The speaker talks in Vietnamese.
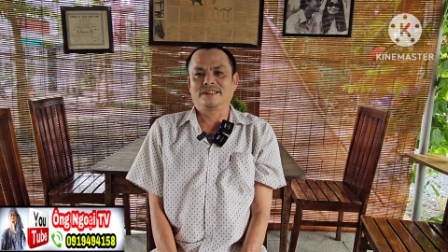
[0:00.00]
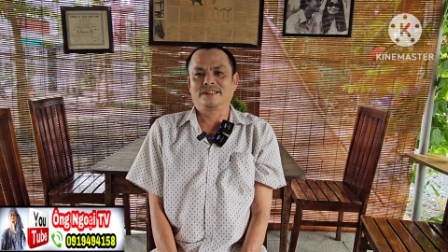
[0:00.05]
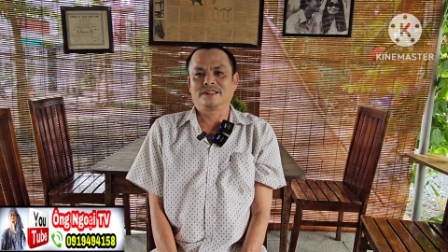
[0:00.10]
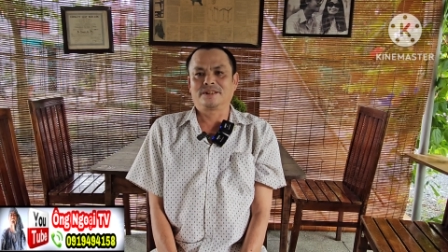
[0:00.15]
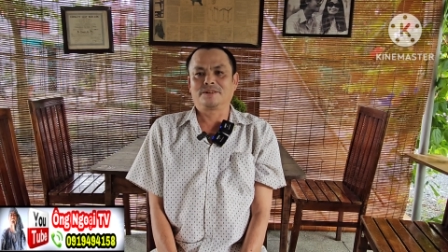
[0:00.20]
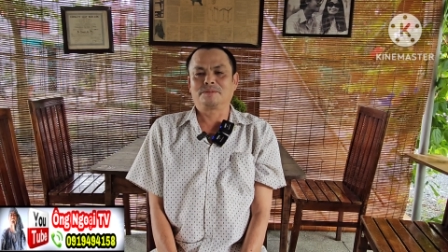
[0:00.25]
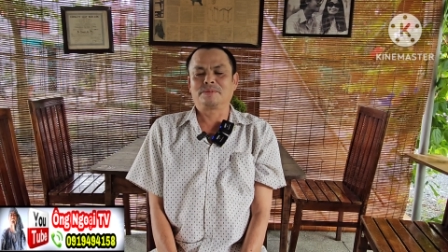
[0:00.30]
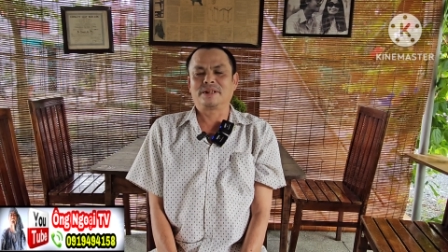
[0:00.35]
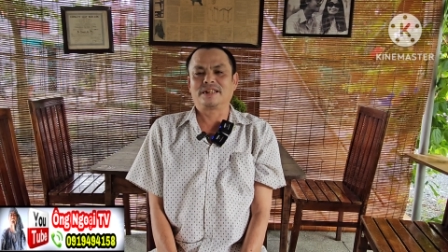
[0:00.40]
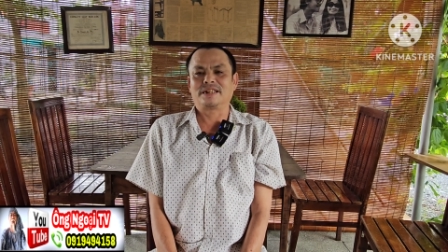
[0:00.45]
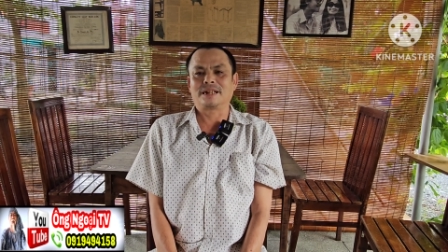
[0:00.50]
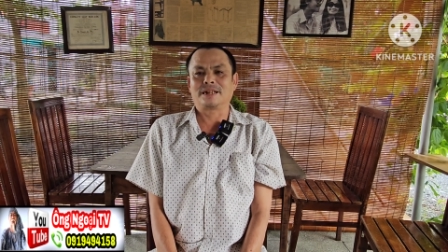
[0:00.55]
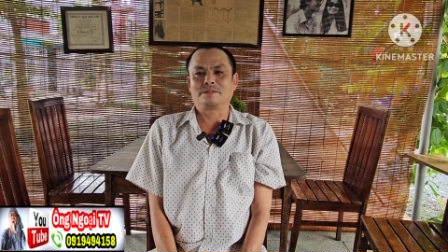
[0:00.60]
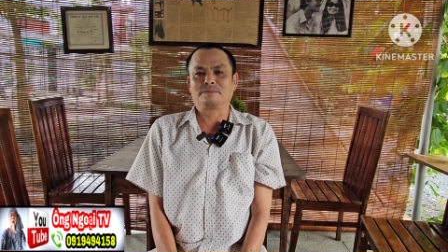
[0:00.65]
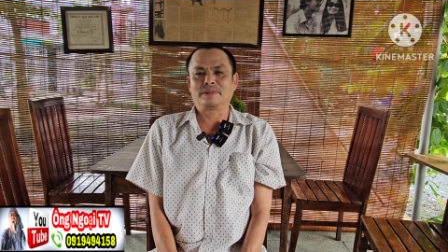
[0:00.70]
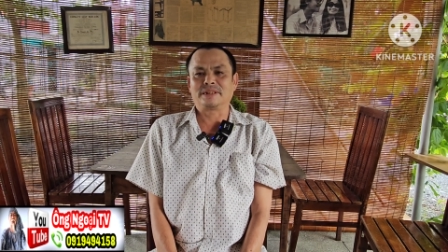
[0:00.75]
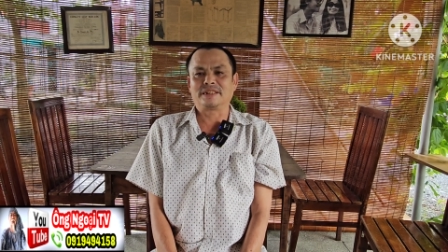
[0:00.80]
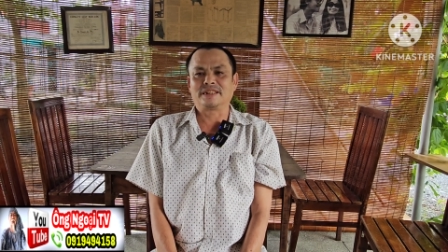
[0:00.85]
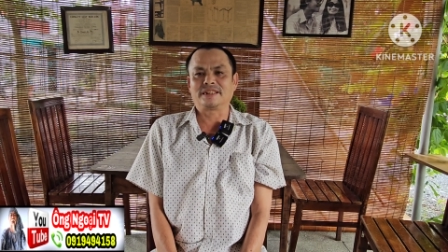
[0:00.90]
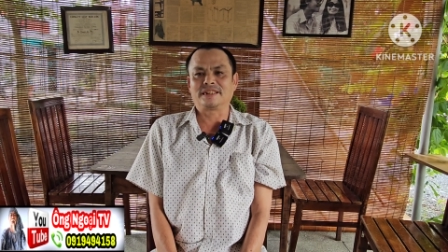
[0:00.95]
nhưng mà bây giờ
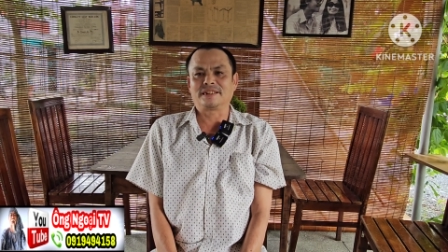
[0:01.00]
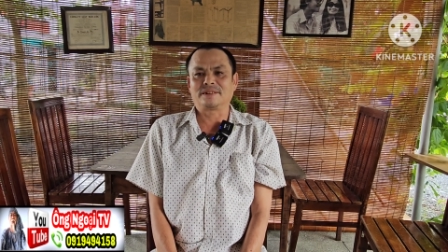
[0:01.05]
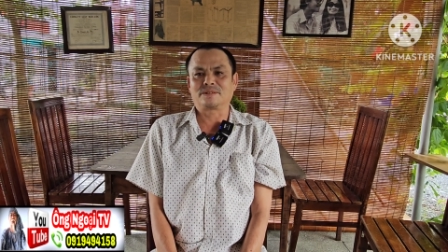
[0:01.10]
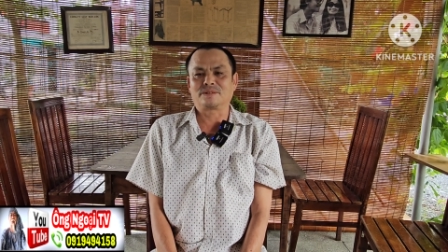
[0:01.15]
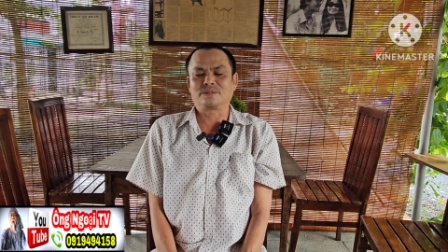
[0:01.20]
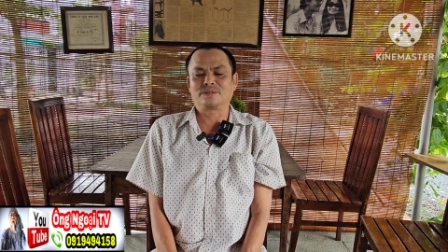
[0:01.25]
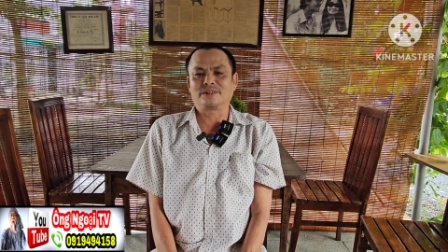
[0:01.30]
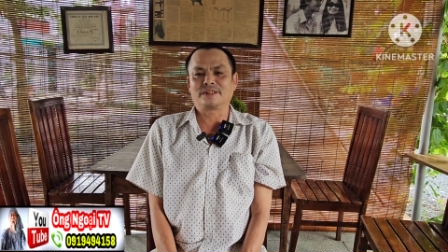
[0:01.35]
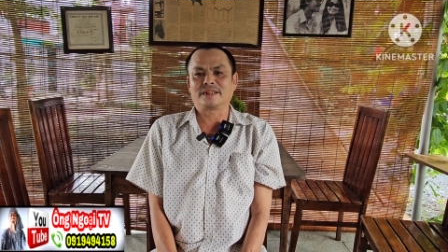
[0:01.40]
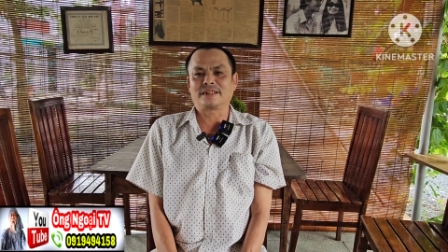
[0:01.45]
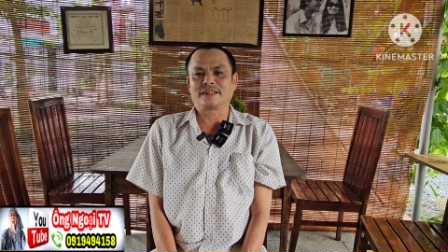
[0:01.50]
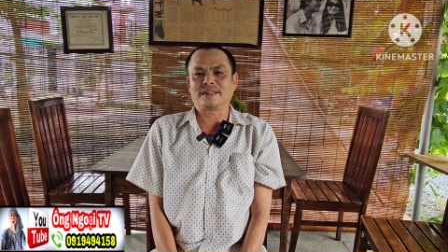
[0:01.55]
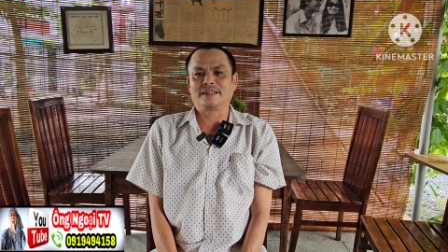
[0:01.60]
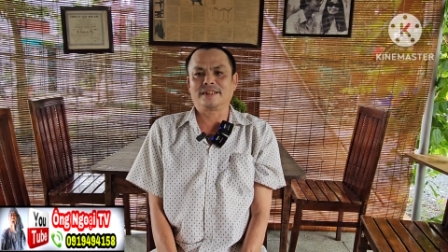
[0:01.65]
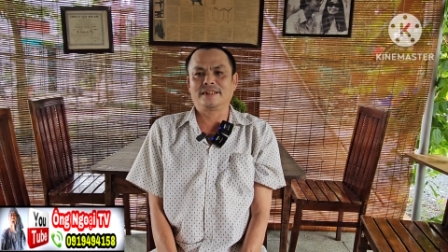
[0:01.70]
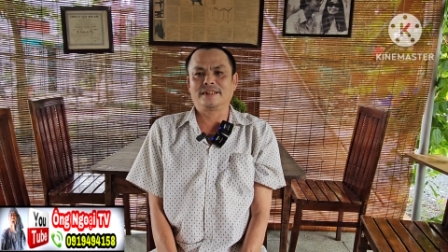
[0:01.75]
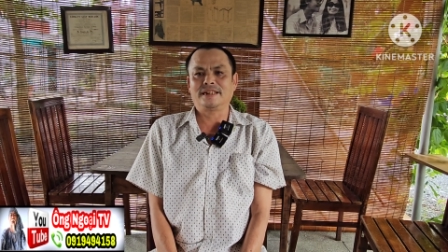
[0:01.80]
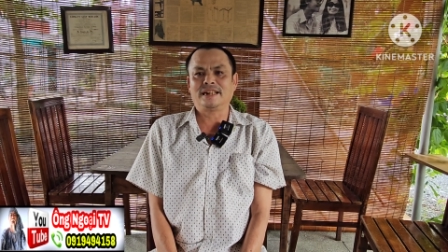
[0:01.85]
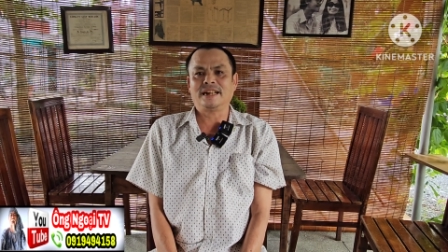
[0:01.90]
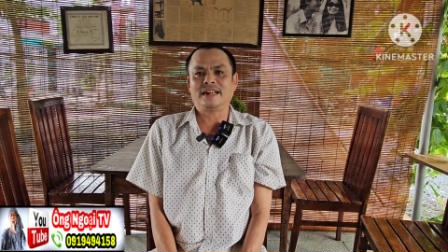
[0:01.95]
là mình cũng
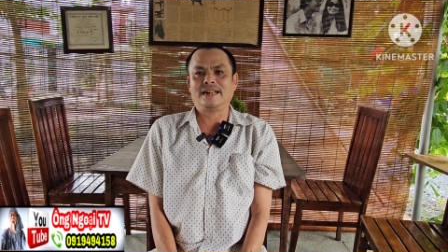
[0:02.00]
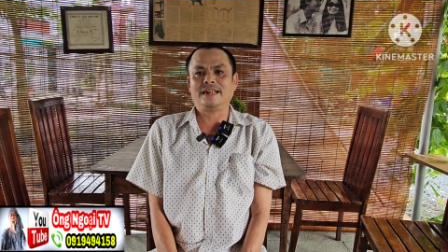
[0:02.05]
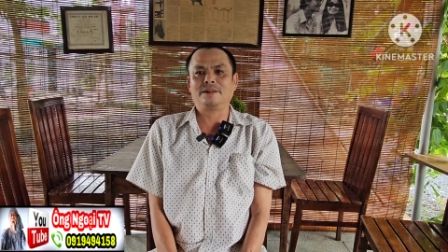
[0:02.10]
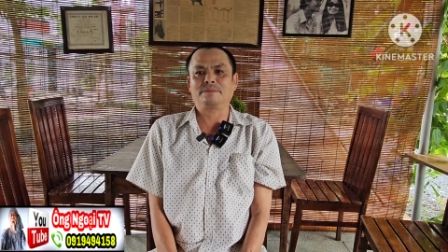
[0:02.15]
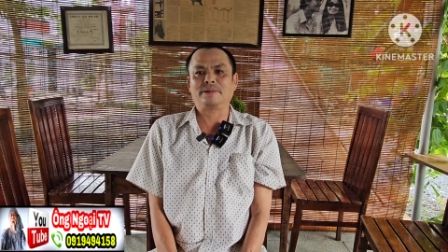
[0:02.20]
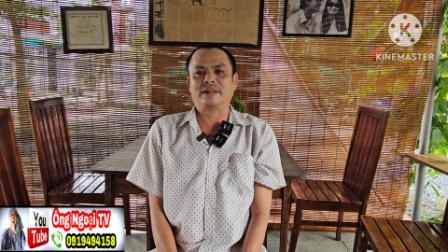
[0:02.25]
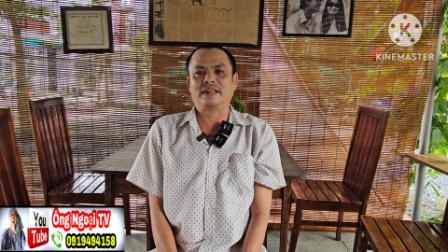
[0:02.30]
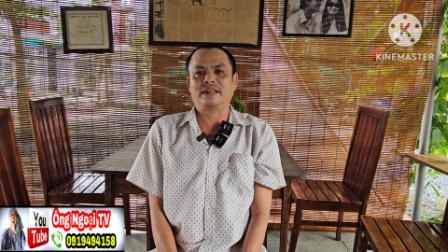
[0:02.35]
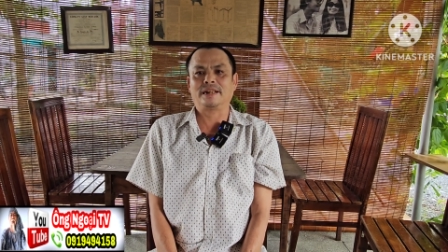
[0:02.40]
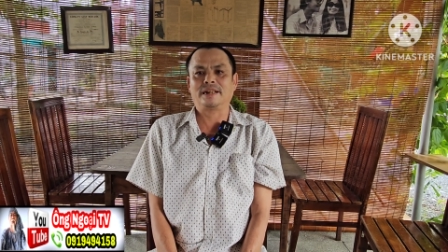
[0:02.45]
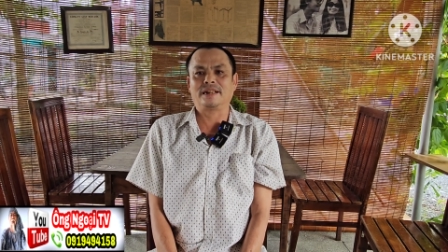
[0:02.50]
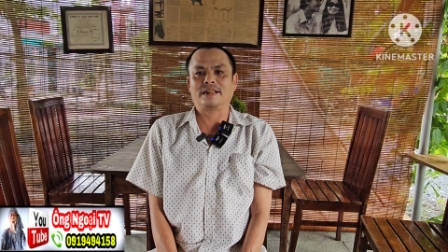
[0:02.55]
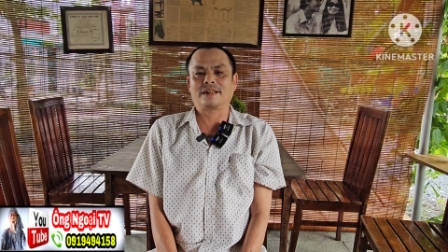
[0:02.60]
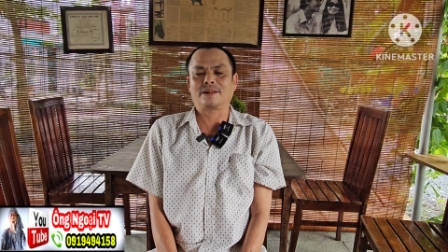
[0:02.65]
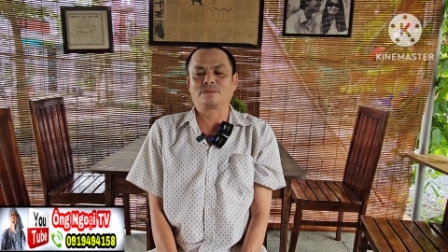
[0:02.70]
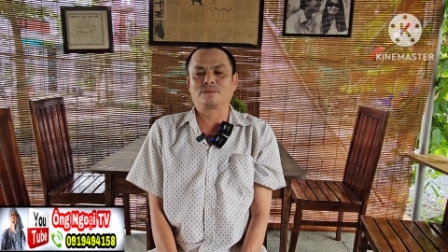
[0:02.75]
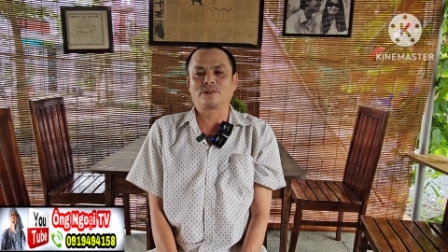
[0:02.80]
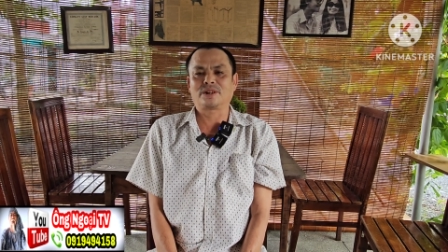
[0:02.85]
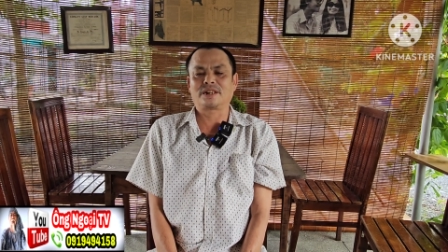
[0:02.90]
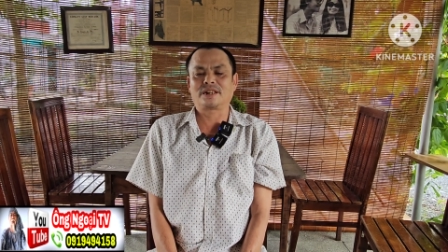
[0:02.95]
nghỉ hai năm nay thì
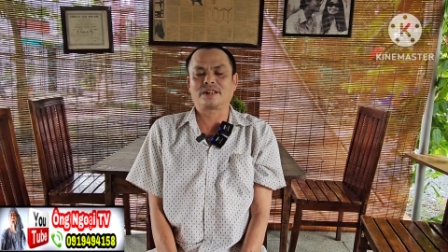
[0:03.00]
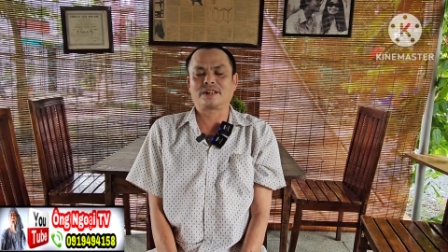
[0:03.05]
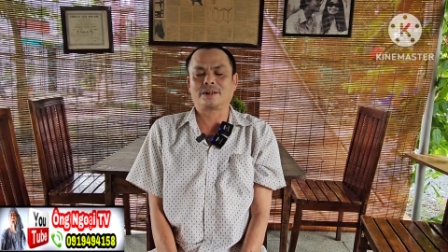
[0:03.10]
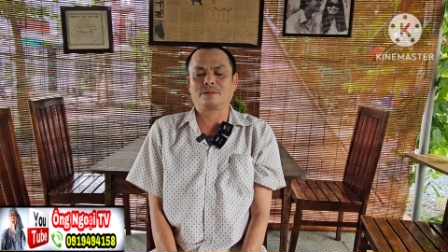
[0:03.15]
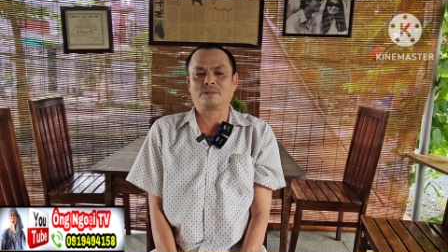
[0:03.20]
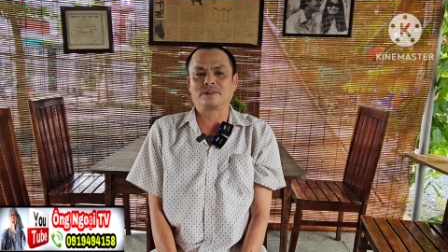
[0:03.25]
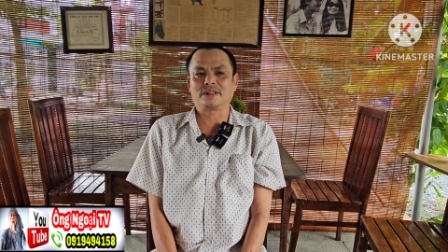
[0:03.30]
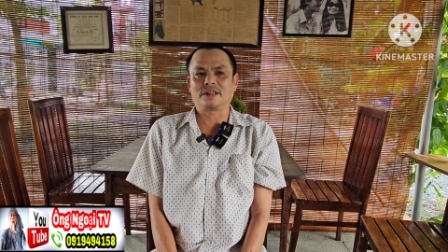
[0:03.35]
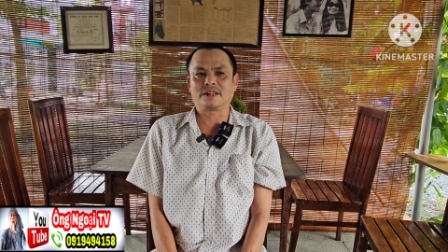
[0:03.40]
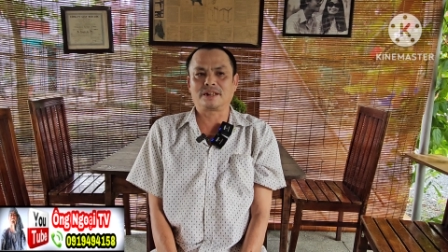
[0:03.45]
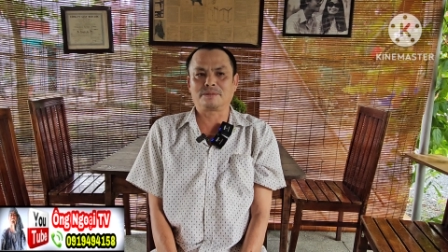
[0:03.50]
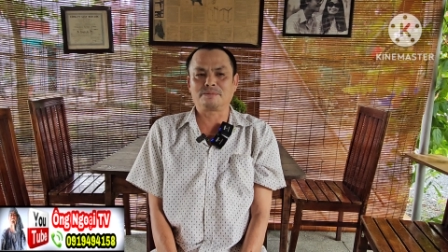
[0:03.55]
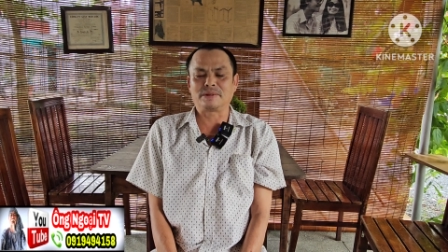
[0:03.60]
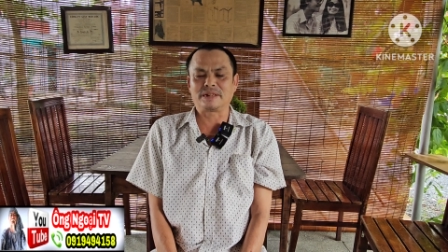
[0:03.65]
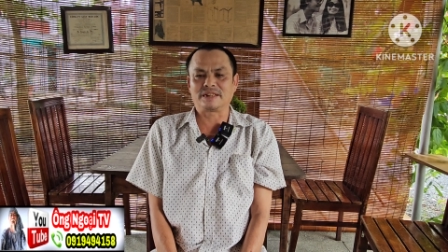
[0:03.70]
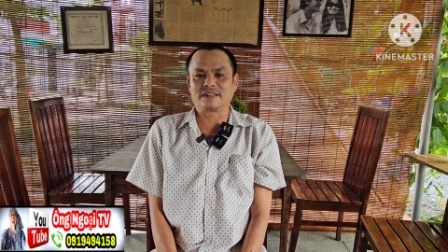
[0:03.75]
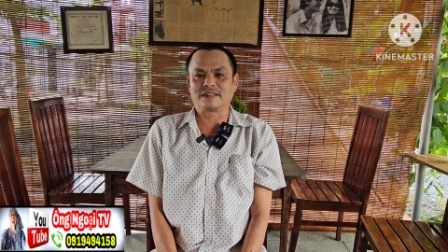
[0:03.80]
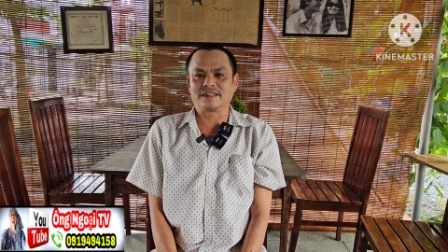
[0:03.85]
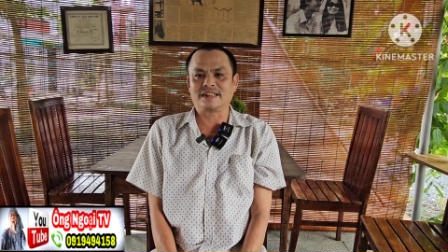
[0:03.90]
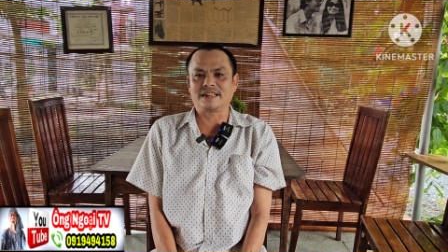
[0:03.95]
không cho thầu xây dựng nữa
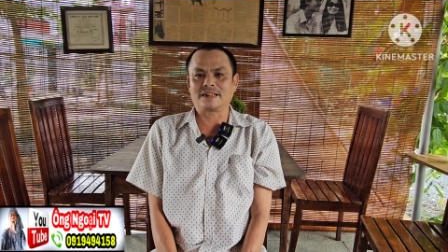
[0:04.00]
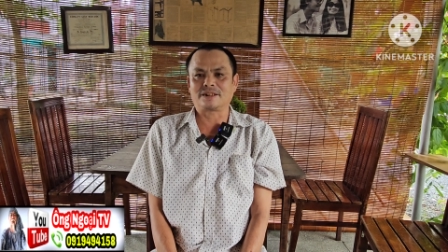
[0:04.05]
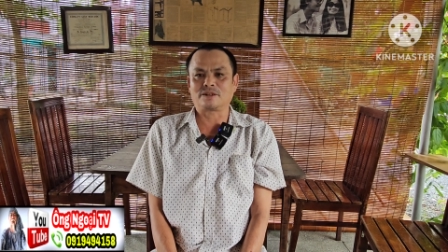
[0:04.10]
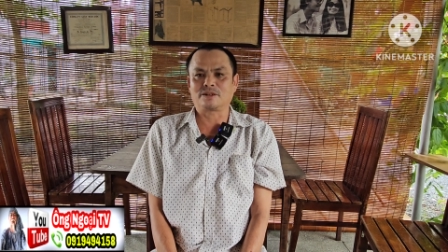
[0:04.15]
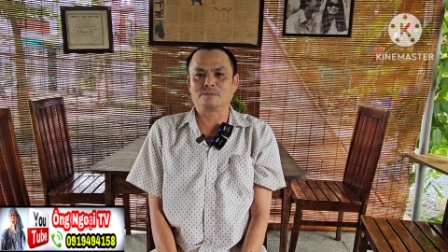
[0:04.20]
mình ở nhà